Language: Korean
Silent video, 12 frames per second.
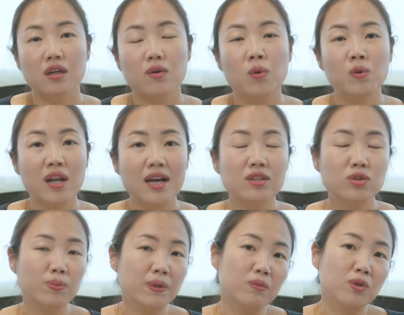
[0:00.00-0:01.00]
온라인
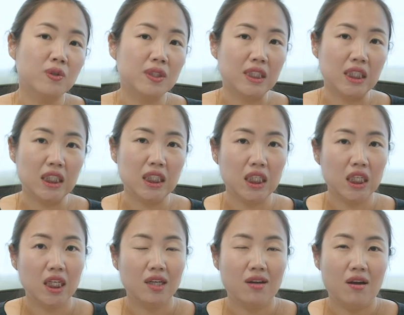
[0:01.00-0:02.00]

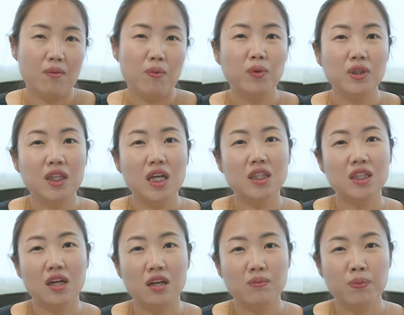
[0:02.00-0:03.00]
쇼핑몰들이 본인의
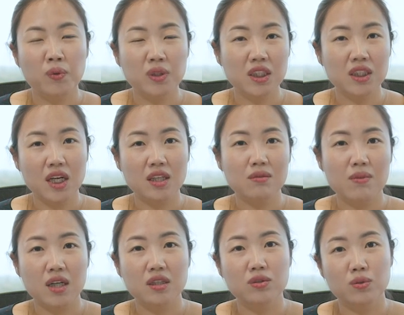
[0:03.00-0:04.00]
드레, 본인
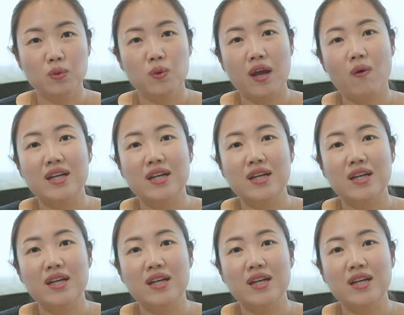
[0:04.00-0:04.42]
트레이드마크 등록에